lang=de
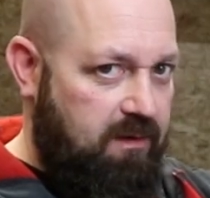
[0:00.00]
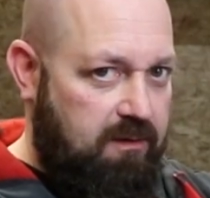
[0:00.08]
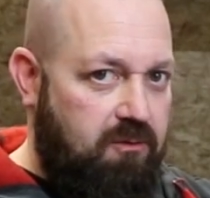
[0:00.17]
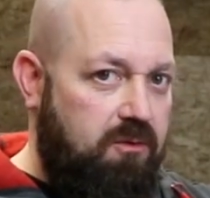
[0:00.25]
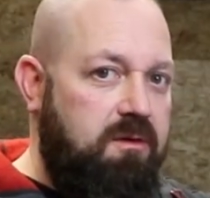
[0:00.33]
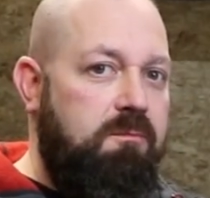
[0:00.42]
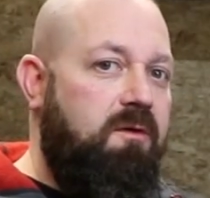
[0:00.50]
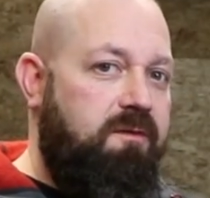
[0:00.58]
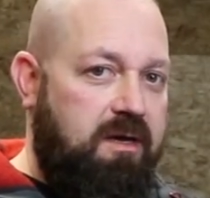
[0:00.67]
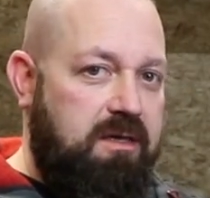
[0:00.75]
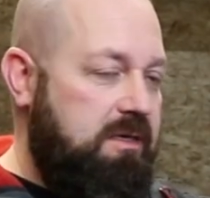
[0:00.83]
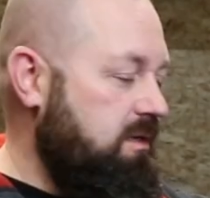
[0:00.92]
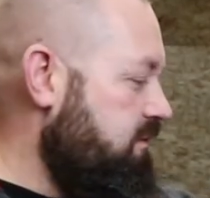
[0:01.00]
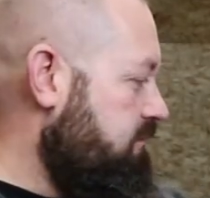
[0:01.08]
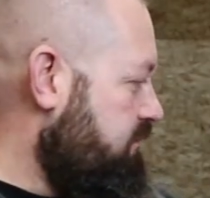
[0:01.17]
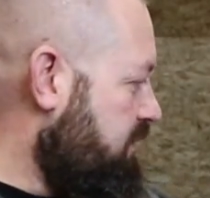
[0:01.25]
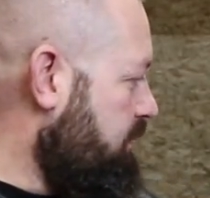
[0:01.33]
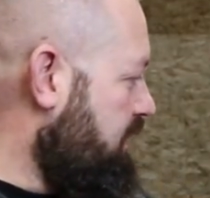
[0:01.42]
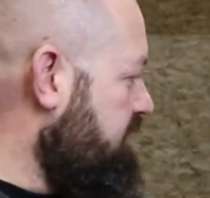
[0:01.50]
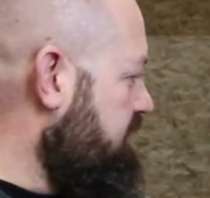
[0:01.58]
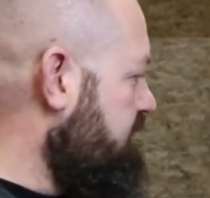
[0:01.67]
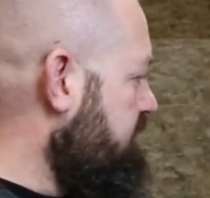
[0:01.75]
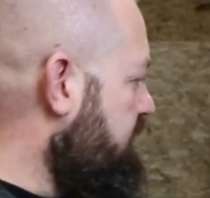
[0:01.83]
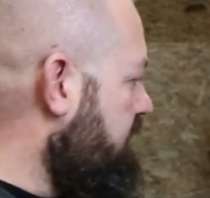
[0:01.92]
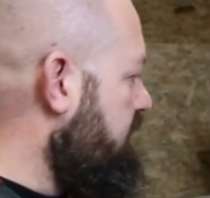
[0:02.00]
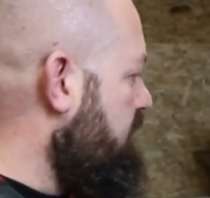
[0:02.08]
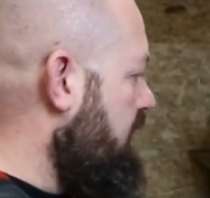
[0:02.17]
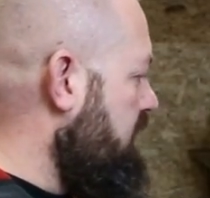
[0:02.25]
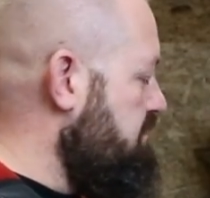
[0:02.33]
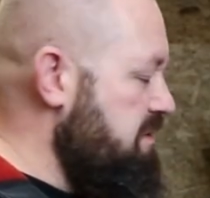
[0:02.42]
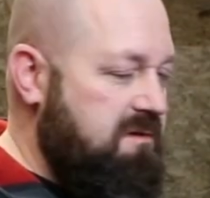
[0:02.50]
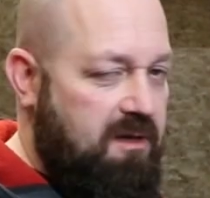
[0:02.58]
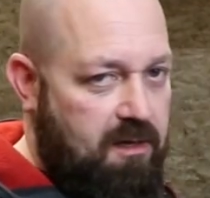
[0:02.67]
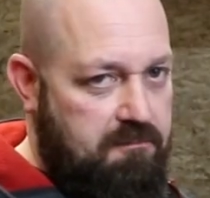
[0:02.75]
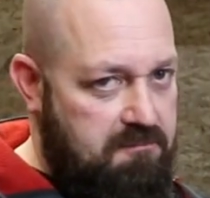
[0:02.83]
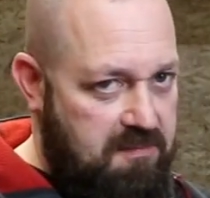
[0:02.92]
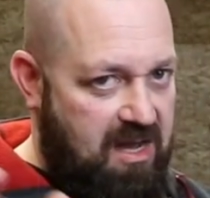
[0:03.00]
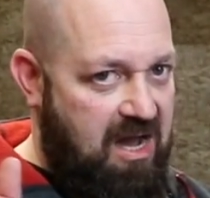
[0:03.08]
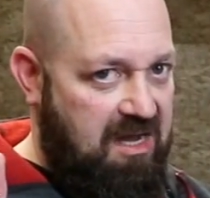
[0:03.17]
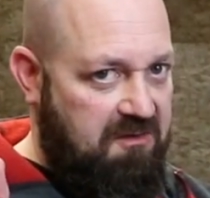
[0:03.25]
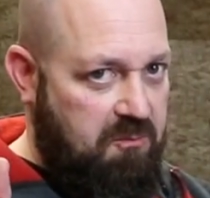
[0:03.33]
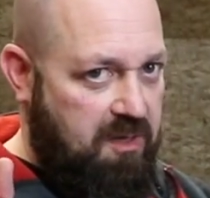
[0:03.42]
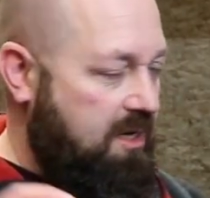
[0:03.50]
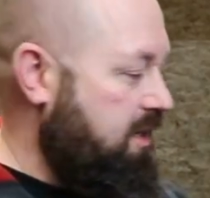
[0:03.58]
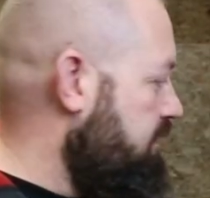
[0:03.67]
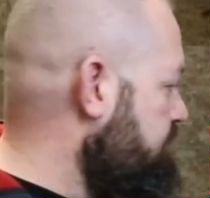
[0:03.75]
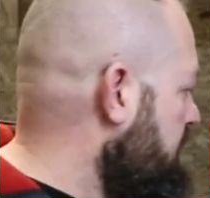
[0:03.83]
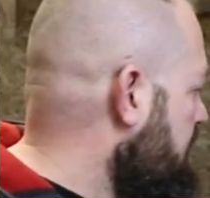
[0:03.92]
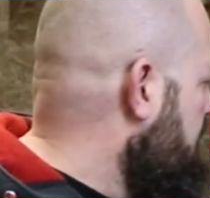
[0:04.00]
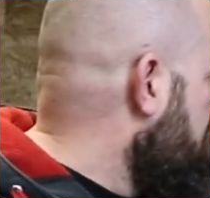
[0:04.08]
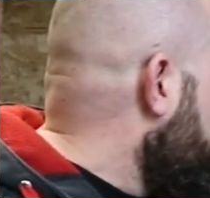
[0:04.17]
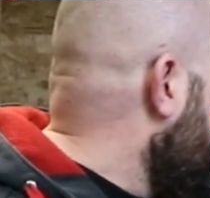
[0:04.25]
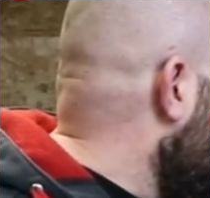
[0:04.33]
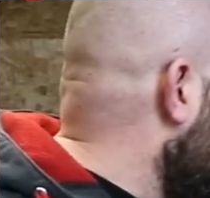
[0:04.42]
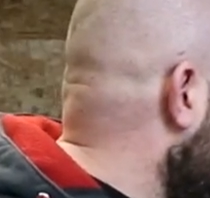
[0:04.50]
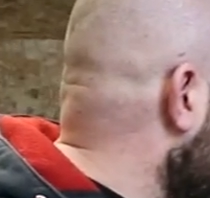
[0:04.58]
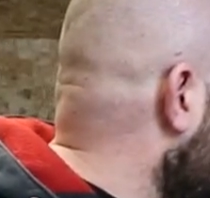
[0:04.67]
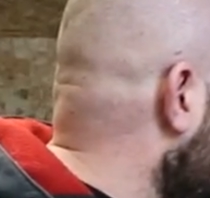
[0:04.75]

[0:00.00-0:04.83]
ihr könnt immer variieren beim Ganzen. Fangen wir mal mit der Hardware an. Ich habe